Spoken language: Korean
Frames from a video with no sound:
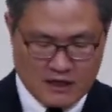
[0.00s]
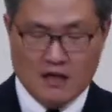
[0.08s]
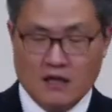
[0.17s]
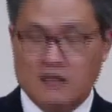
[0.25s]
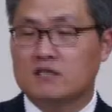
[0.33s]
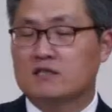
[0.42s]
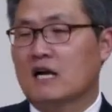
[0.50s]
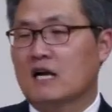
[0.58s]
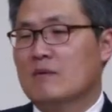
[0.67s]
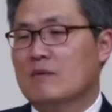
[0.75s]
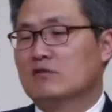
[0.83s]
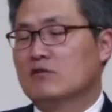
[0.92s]
이스라엘
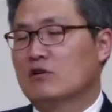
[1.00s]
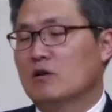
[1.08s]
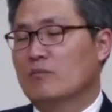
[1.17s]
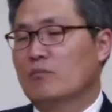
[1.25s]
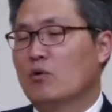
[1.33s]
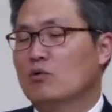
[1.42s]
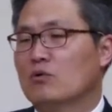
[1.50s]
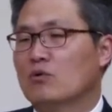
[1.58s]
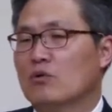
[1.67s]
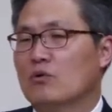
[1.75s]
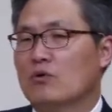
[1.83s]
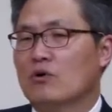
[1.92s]
백성이
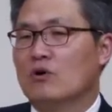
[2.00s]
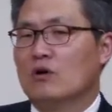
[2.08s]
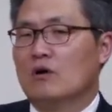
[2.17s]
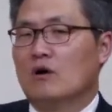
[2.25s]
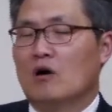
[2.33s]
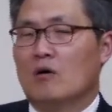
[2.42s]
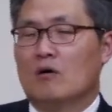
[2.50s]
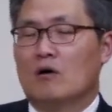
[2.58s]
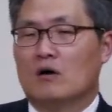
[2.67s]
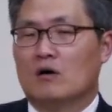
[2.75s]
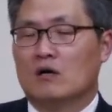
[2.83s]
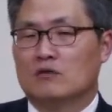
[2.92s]
포로로
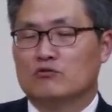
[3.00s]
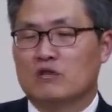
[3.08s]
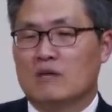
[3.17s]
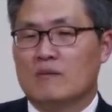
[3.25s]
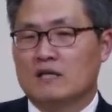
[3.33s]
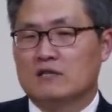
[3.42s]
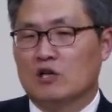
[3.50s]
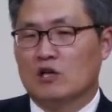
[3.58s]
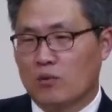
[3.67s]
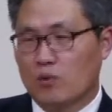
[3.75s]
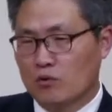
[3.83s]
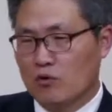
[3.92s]
어, 어, 유다 백성이
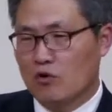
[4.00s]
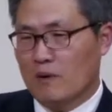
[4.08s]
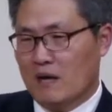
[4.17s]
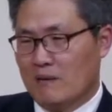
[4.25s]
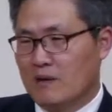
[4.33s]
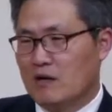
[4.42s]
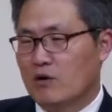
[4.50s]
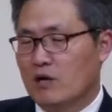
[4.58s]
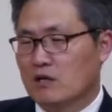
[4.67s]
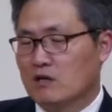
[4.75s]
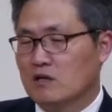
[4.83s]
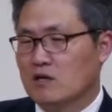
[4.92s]
포로로 바벨론에
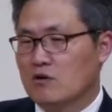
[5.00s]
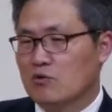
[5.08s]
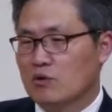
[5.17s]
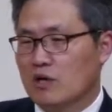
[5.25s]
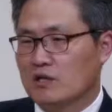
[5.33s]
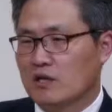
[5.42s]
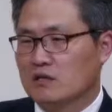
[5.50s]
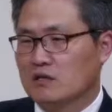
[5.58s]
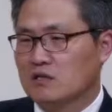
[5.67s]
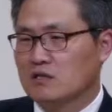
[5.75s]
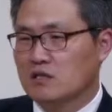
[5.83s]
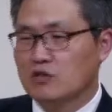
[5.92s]
끌려오게 된
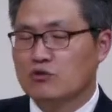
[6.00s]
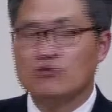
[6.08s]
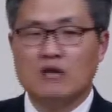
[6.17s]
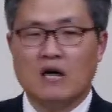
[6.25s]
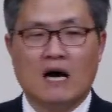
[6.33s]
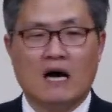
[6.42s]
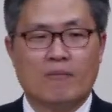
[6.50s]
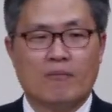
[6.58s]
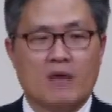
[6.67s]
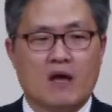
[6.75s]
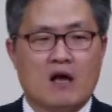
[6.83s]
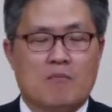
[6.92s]
그 이유가
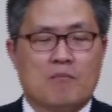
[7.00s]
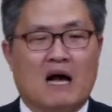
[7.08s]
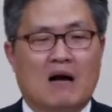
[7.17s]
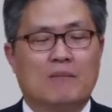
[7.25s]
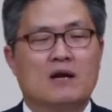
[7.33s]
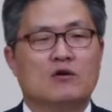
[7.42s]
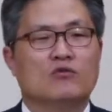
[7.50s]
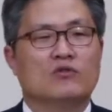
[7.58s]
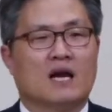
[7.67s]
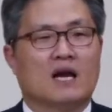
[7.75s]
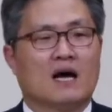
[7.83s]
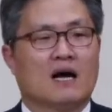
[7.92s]
바벨론
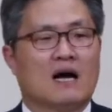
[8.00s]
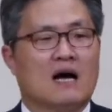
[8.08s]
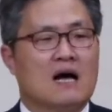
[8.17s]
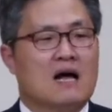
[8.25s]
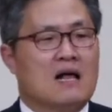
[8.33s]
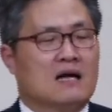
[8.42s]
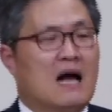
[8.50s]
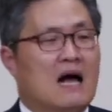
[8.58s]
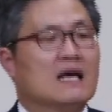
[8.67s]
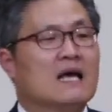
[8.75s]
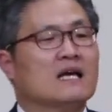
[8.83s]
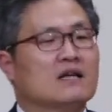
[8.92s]
나라가
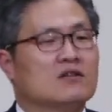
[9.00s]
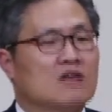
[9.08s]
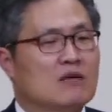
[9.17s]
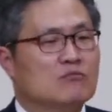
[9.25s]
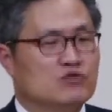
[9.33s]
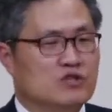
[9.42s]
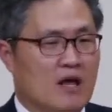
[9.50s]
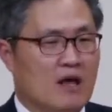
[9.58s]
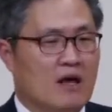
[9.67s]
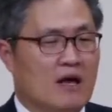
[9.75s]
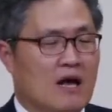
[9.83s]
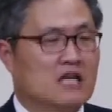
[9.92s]
강했기 때문에
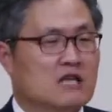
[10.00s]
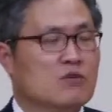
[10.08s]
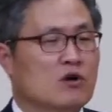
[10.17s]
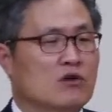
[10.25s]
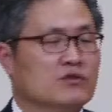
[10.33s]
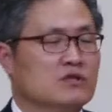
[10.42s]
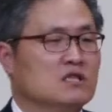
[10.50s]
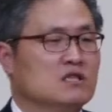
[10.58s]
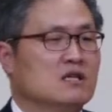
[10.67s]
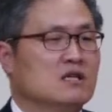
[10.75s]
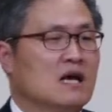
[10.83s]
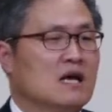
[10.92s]
아니면
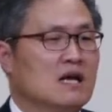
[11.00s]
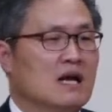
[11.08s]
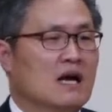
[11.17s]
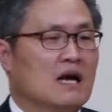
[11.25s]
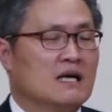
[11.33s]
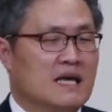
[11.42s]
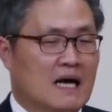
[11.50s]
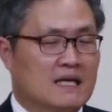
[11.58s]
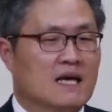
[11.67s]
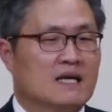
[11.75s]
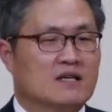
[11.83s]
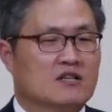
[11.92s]
이스라엘 나라가
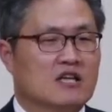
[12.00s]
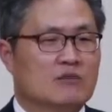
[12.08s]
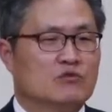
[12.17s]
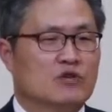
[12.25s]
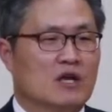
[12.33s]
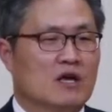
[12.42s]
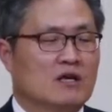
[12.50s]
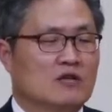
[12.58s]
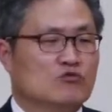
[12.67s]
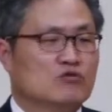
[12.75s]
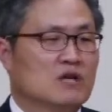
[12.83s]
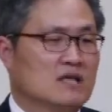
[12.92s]
약했기 때문에
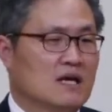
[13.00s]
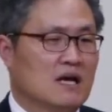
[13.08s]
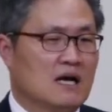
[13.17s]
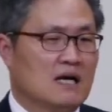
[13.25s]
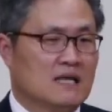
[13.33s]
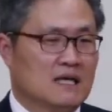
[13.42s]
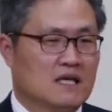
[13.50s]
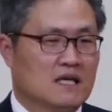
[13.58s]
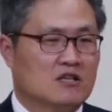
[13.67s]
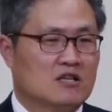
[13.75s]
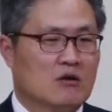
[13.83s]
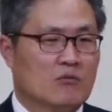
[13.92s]
유다 나라가 약했기
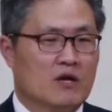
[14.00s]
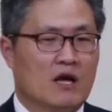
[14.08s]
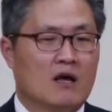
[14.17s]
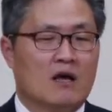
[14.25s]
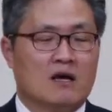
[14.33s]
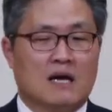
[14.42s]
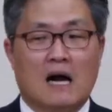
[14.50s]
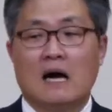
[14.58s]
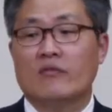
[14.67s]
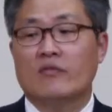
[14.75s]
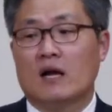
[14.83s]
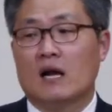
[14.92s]
때문에 강한
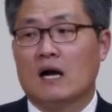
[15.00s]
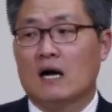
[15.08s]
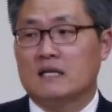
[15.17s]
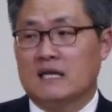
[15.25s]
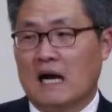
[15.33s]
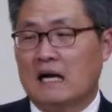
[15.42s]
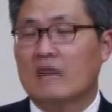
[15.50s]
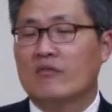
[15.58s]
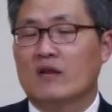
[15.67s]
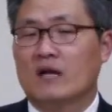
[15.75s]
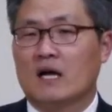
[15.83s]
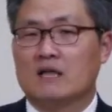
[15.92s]
나라가 약한
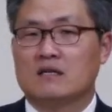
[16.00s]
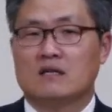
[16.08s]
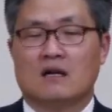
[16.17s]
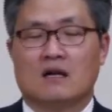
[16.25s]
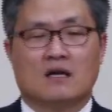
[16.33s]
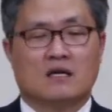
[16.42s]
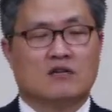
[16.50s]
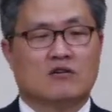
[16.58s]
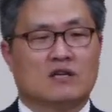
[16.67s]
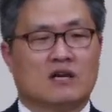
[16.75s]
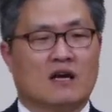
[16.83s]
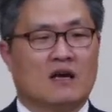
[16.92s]
나라를
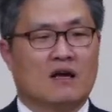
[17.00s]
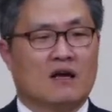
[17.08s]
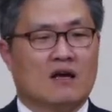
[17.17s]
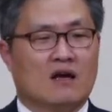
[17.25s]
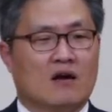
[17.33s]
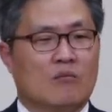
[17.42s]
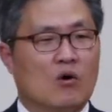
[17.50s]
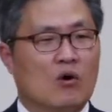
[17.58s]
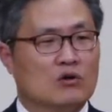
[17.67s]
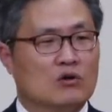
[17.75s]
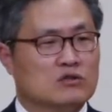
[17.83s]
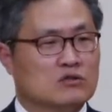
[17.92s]
이렇게
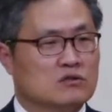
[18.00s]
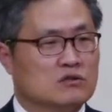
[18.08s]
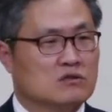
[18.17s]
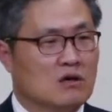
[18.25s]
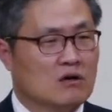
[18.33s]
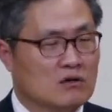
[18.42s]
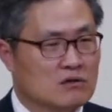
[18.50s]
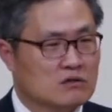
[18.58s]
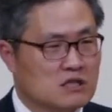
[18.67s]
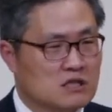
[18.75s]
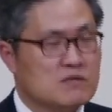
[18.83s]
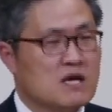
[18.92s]
뭐 어,
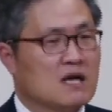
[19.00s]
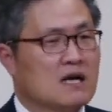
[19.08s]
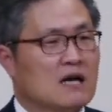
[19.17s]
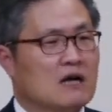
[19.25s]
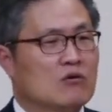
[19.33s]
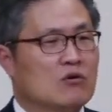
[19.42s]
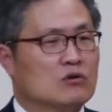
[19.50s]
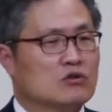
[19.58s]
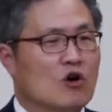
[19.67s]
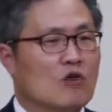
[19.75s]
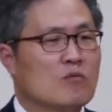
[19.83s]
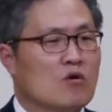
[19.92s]
침략하고
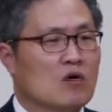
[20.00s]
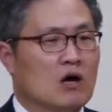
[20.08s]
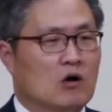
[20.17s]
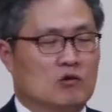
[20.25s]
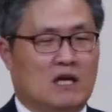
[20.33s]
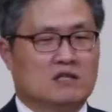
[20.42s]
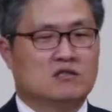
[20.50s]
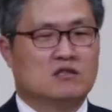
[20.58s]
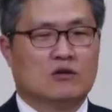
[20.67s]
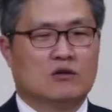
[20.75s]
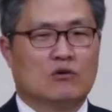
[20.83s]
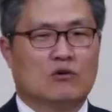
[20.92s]
정복하고
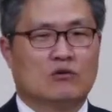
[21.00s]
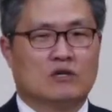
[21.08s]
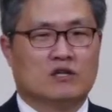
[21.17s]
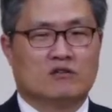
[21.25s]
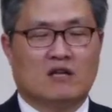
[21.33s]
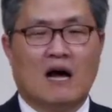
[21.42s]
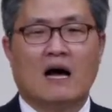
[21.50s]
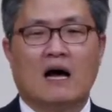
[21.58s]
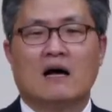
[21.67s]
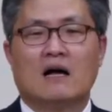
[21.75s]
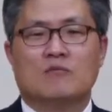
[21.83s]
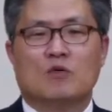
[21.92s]
다스리고 그래서 다
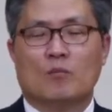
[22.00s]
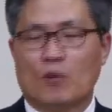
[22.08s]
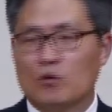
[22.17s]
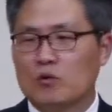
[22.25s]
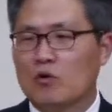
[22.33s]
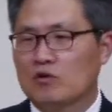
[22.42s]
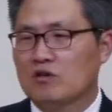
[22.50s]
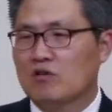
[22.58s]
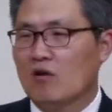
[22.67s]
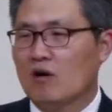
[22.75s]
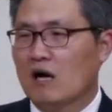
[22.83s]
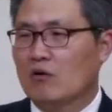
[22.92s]
뭐 포로로
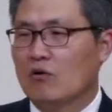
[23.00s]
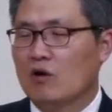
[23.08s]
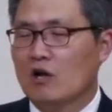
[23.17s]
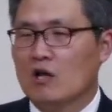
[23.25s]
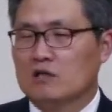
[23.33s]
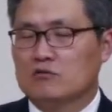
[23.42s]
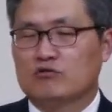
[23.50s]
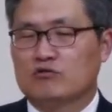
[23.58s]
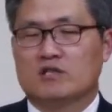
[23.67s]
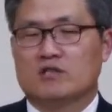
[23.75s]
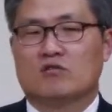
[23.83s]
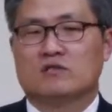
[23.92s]
끌어가고 국제
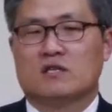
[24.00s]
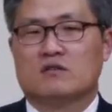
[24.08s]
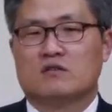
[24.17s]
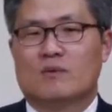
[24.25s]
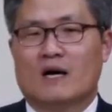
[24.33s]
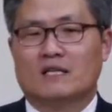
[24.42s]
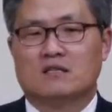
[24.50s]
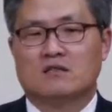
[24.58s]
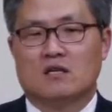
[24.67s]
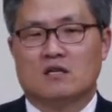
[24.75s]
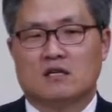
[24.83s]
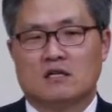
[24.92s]
정세를 봤을
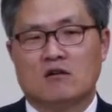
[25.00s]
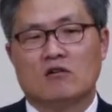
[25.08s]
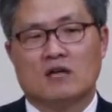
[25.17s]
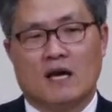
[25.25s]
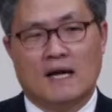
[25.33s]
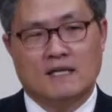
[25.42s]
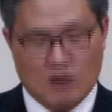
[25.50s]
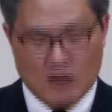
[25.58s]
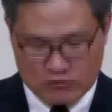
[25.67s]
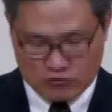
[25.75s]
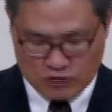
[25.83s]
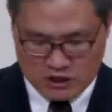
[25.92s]
때는 그렇게 해석할
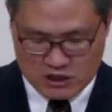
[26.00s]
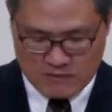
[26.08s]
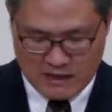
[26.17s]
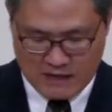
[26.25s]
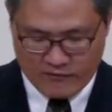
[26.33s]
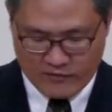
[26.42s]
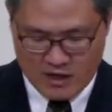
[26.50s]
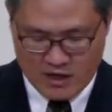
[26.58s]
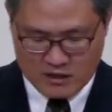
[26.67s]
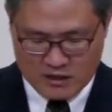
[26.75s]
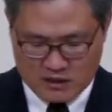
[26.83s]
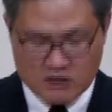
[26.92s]
수 있지만
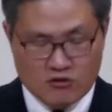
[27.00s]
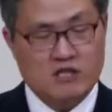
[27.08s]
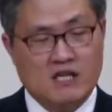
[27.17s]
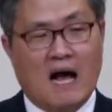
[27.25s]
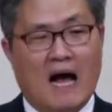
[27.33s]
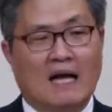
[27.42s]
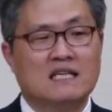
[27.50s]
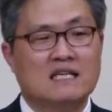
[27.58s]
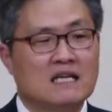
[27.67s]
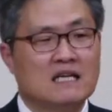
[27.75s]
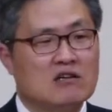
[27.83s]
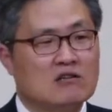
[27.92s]
그것이
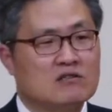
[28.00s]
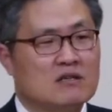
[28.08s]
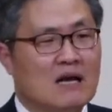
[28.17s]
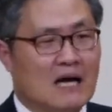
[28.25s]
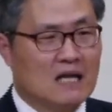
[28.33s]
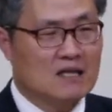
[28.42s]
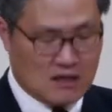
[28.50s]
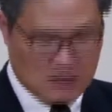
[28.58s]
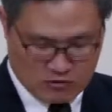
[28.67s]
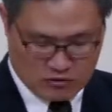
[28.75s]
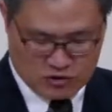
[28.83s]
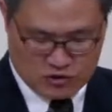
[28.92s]
아니라는 것을 알았다는
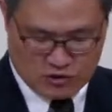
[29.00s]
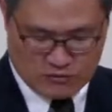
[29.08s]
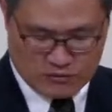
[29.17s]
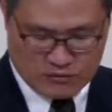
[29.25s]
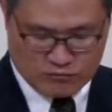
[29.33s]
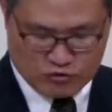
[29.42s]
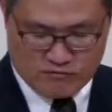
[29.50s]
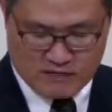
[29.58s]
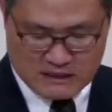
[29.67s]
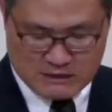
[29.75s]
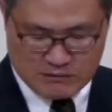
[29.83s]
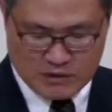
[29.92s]
거죠. 무슨
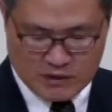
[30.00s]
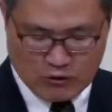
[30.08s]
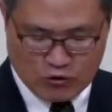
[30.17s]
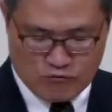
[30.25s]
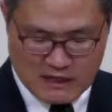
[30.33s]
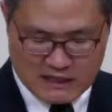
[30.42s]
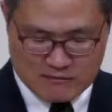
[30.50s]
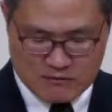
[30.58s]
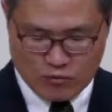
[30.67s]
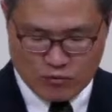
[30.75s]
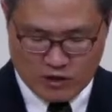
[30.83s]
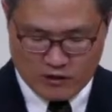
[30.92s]
말씀입니까? 오늘 말씀을
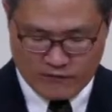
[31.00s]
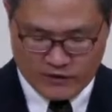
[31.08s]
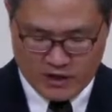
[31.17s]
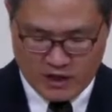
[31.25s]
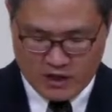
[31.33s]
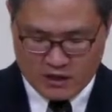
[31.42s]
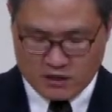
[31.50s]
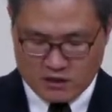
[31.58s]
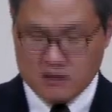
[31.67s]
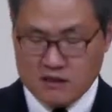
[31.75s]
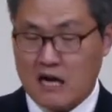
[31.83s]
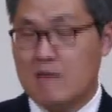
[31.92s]
보면
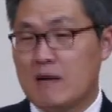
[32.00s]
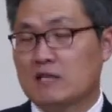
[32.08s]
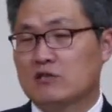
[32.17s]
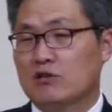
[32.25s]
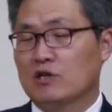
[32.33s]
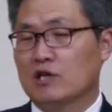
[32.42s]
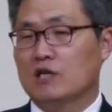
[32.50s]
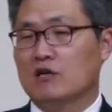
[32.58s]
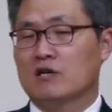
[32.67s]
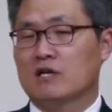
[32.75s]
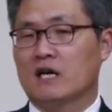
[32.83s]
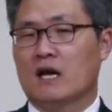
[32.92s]
이스라엘 백성이
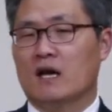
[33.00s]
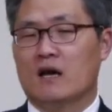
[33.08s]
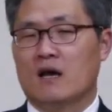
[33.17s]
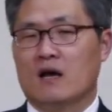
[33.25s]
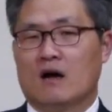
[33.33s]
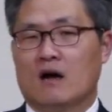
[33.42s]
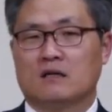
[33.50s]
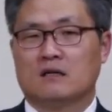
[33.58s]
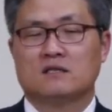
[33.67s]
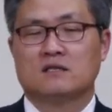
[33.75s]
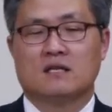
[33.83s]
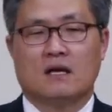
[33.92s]
이렇게 어,
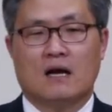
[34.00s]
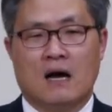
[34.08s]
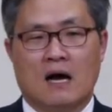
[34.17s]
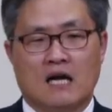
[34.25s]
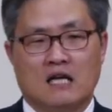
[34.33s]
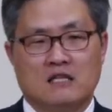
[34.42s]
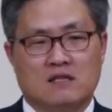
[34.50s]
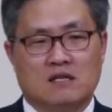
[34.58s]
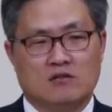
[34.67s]
그 아, 하나님께서